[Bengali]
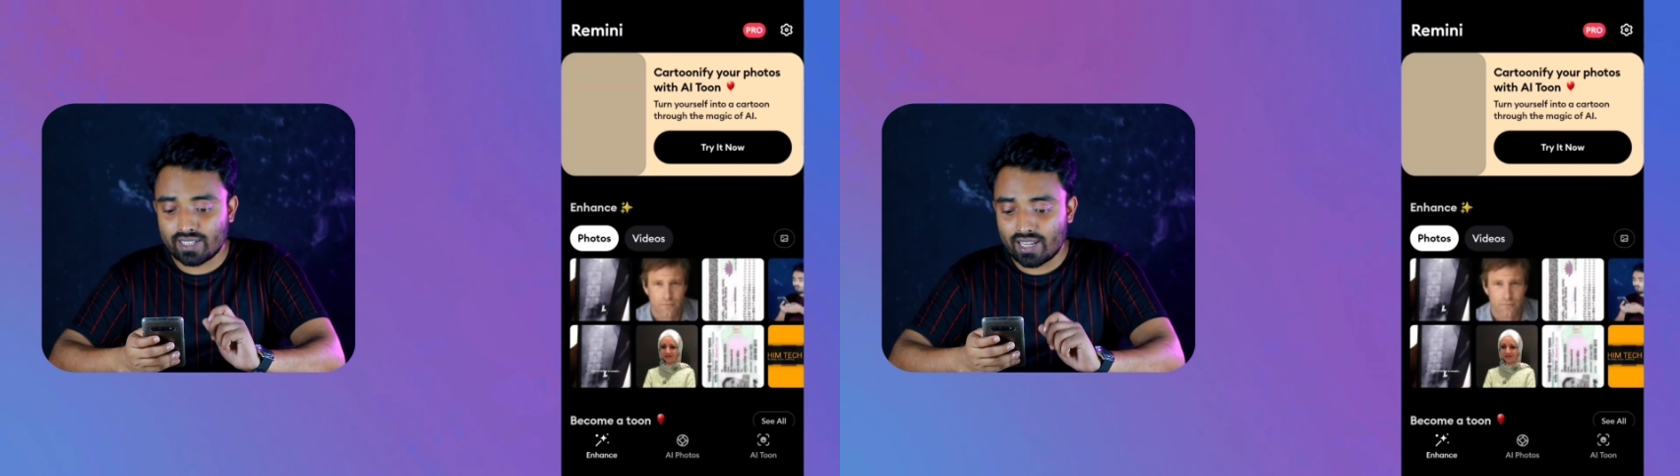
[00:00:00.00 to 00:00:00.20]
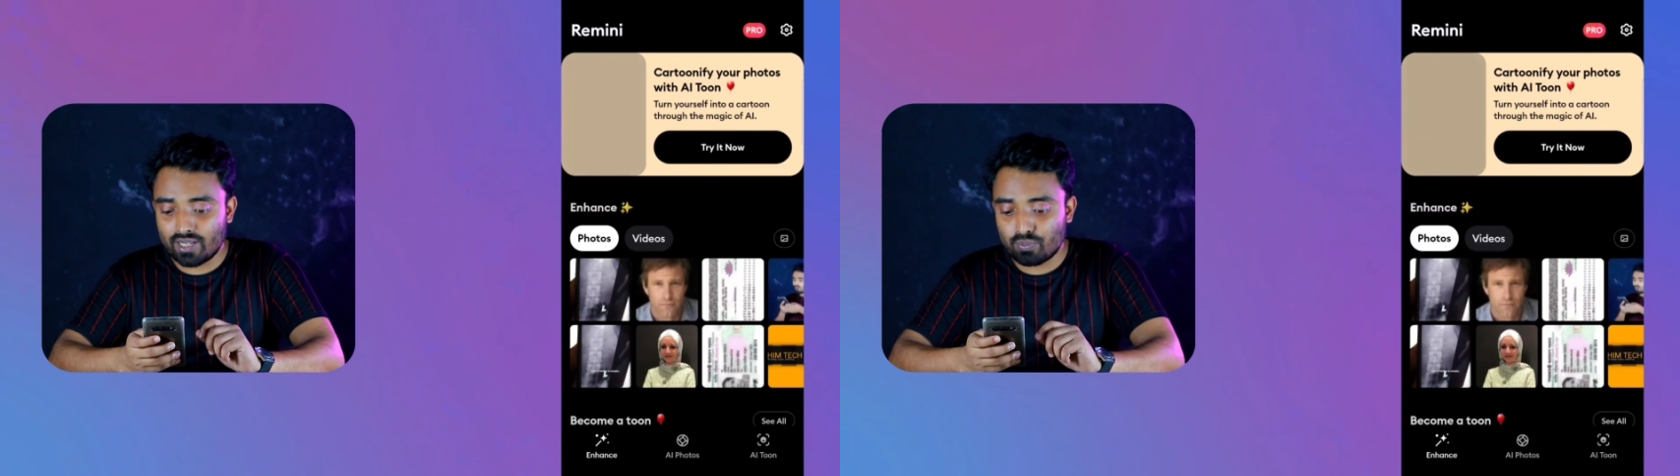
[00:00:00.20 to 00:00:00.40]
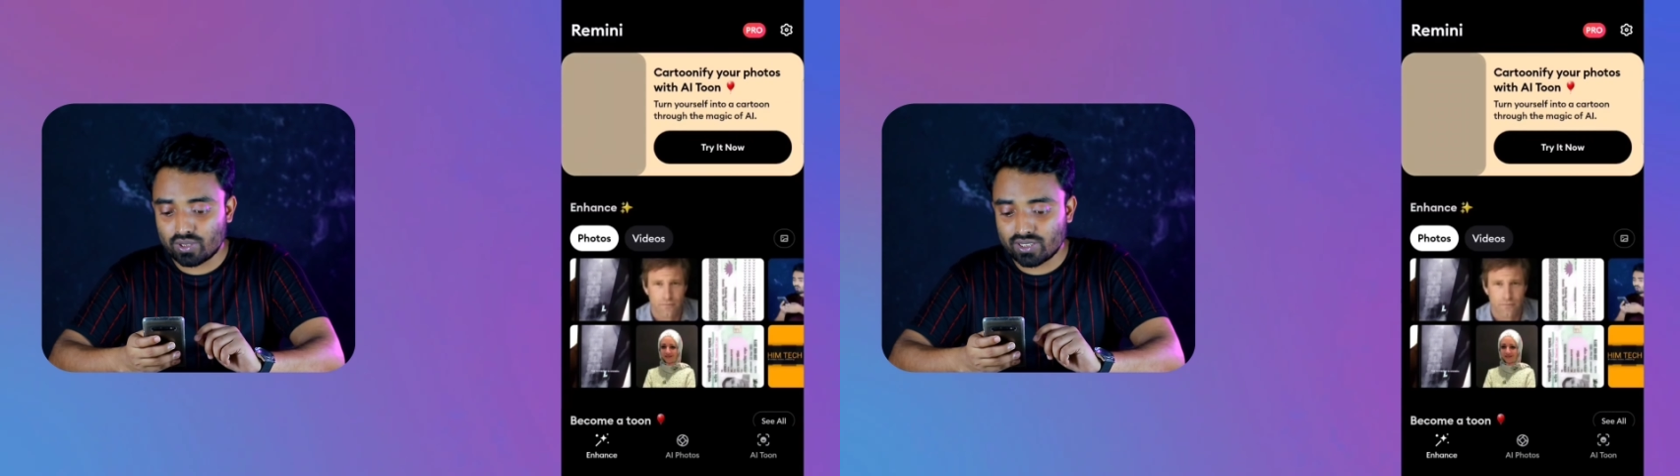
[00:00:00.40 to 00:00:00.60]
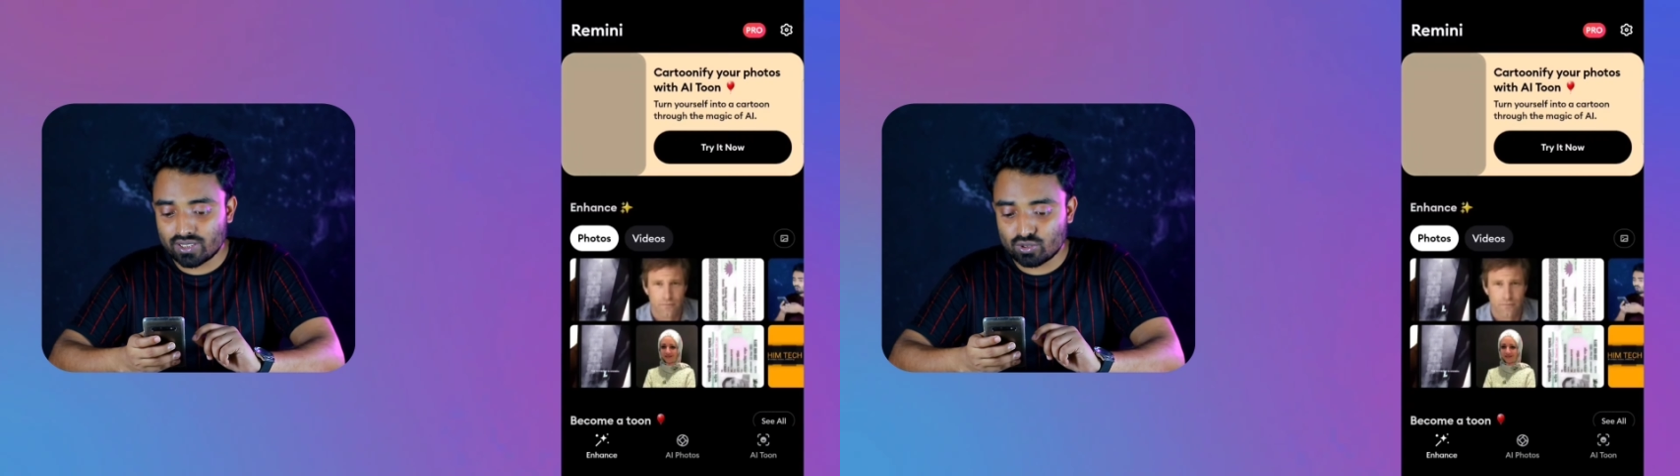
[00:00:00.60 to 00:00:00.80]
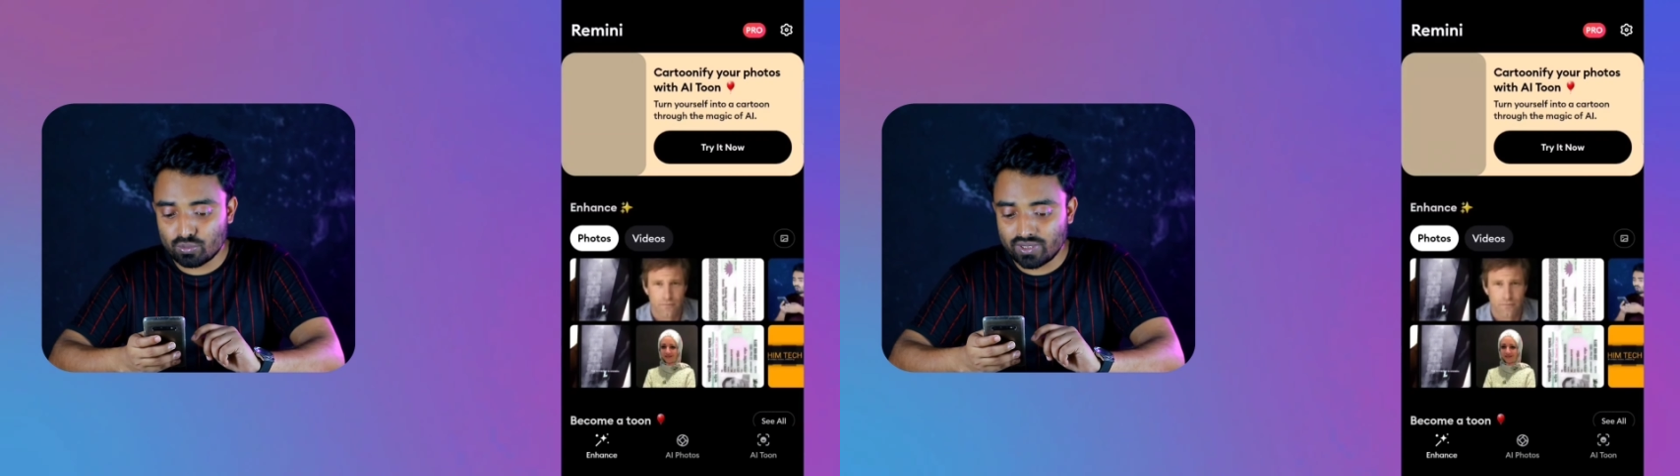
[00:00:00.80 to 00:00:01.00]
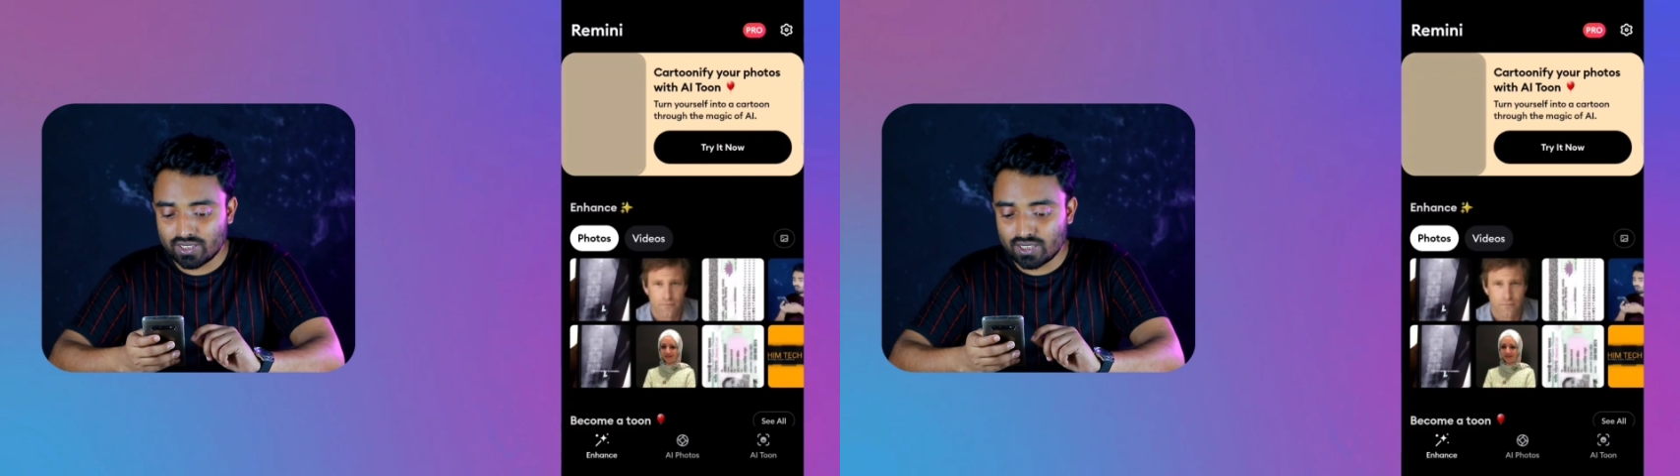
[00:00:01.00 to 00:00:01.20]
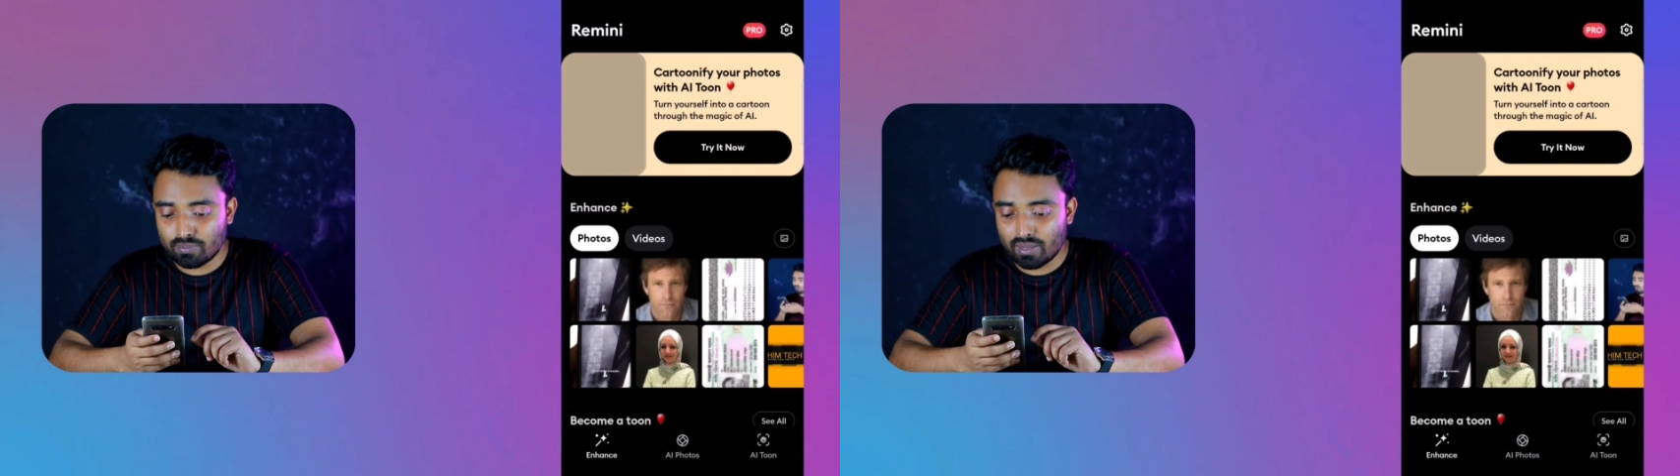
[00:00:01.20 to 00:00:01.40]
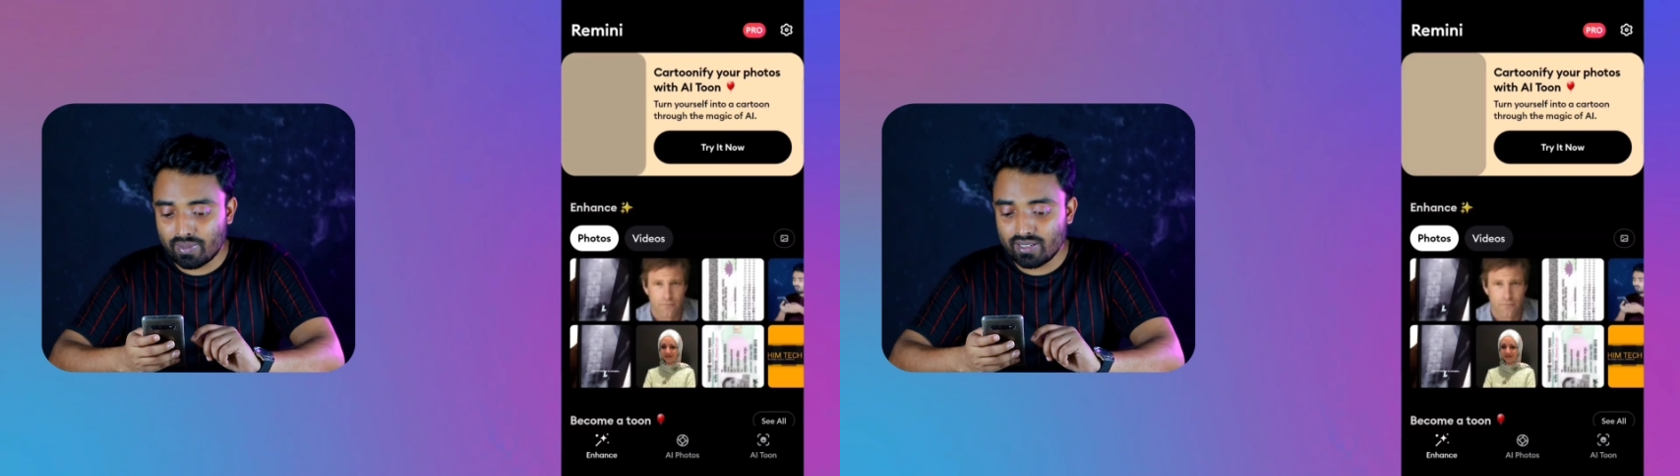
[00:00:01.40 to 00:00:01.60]
গ্যালারির প্রত্যেকটা ছবি দেখতে
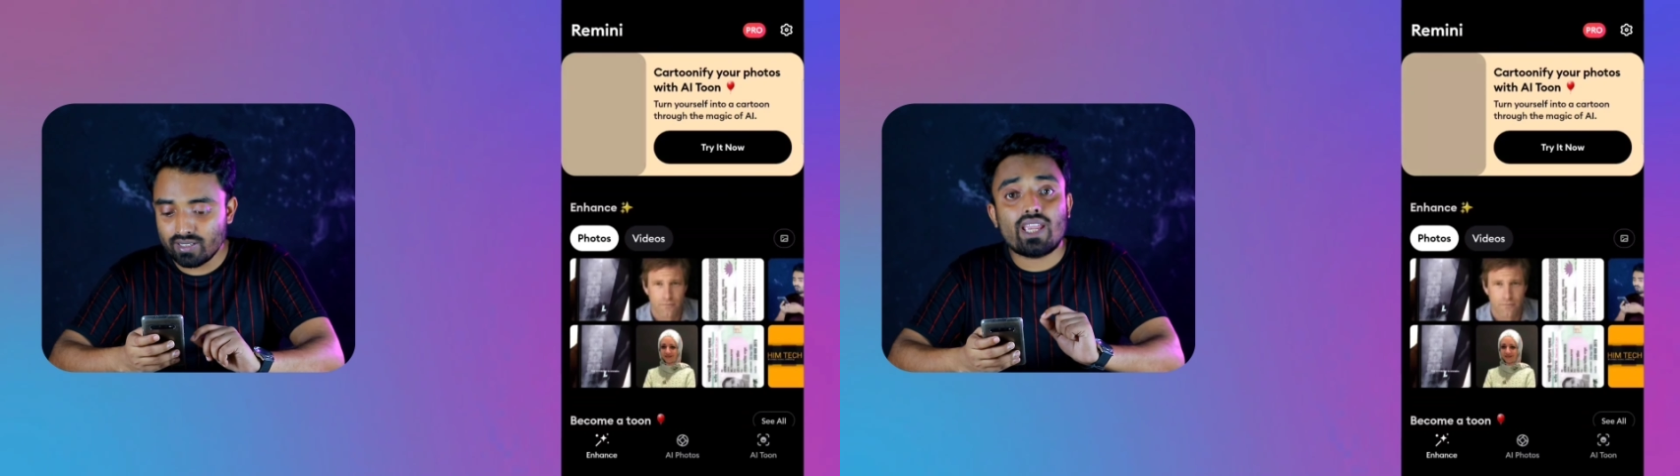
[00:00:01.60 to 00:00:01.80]
পারবেন